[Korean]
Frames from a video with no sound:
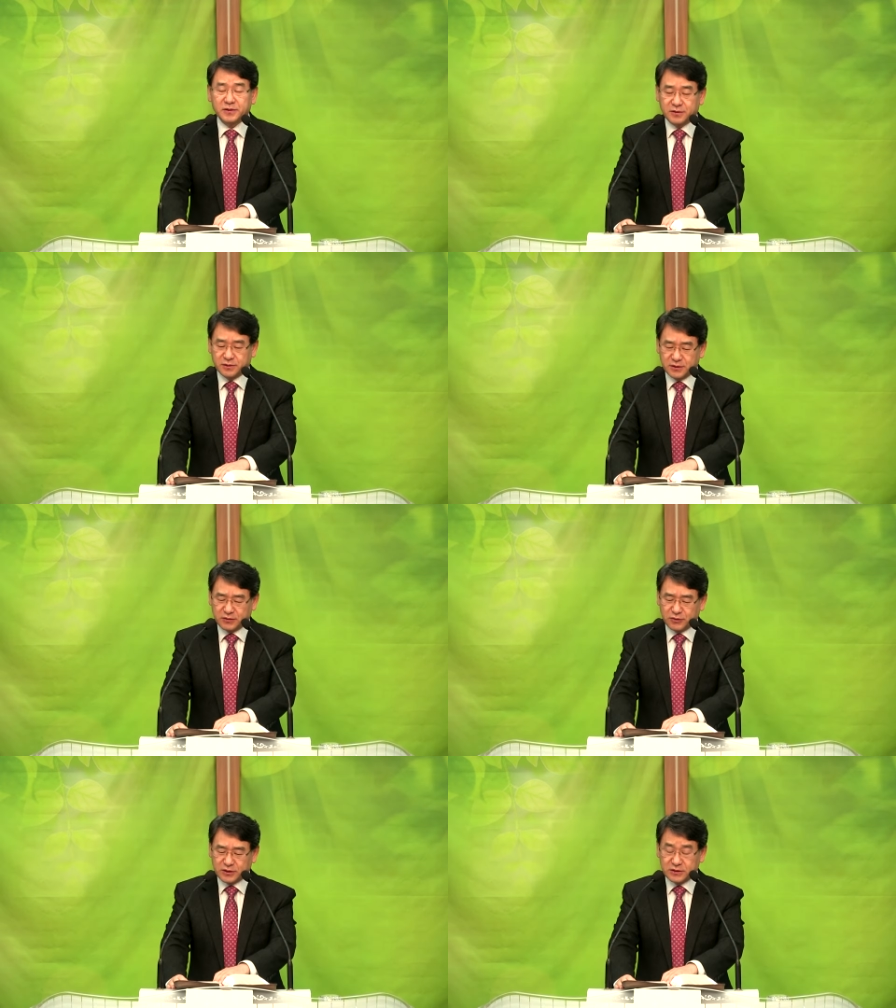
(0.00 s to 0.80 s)
그런데
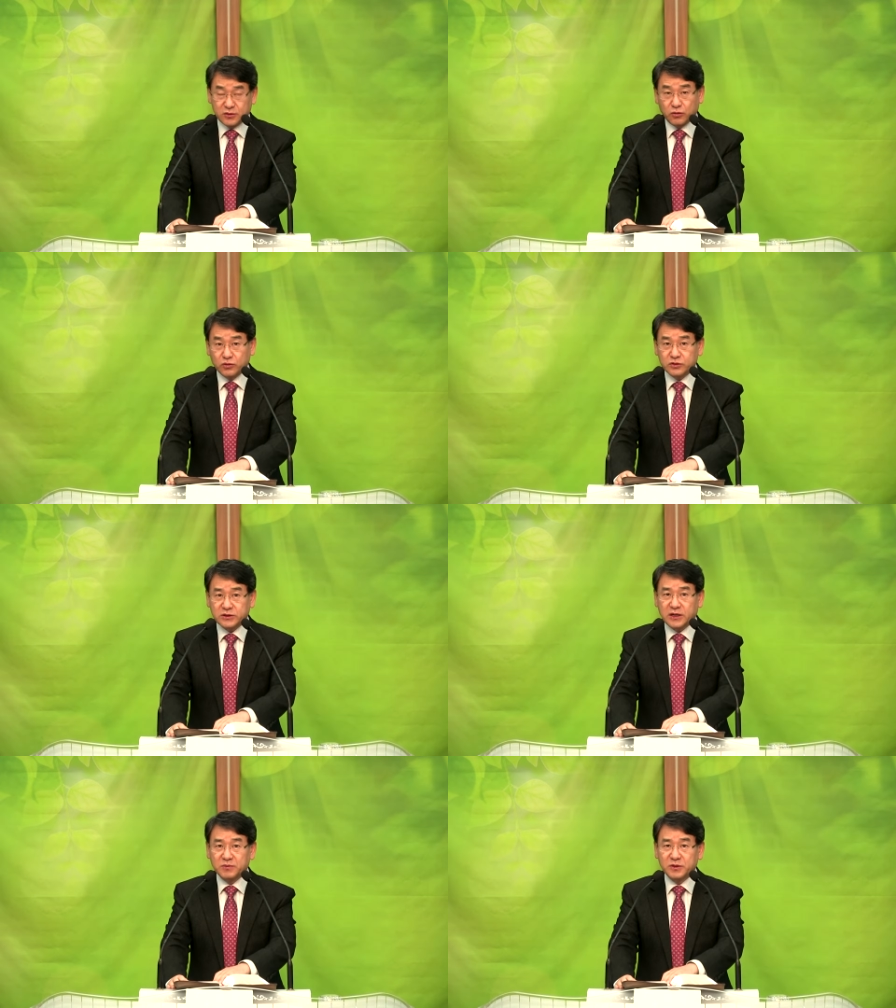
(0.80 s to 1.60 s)
우리가 이제
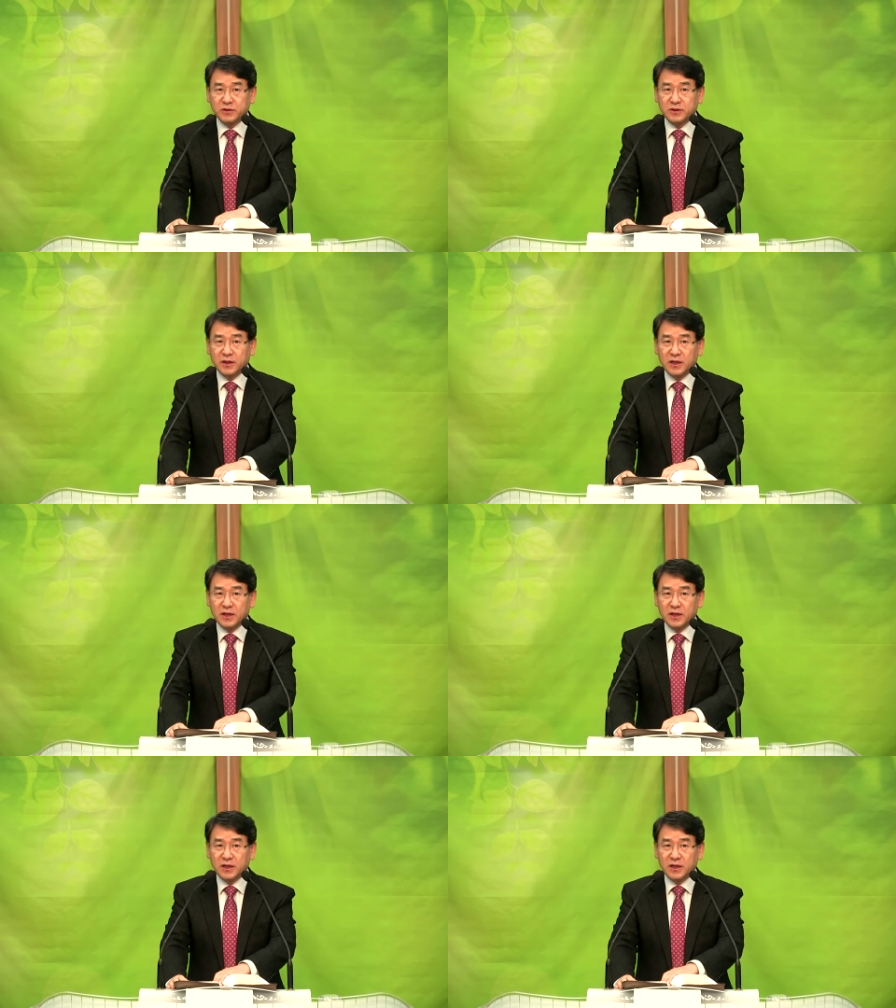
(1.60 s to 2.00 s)
도둑질하면